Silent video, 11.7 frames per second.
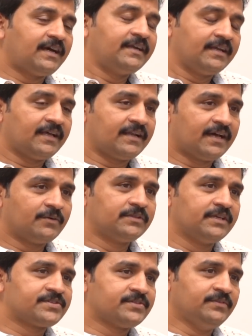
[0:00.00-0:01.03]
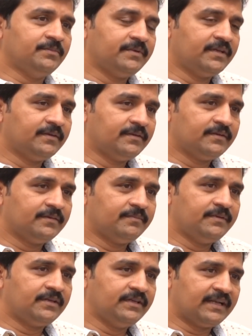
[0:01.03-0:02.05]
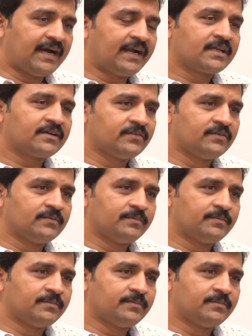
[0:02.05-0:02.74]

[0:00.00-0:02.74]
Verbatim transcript: అంటే నా ఉద్దేశం మీ మీకు ఈ నాటకం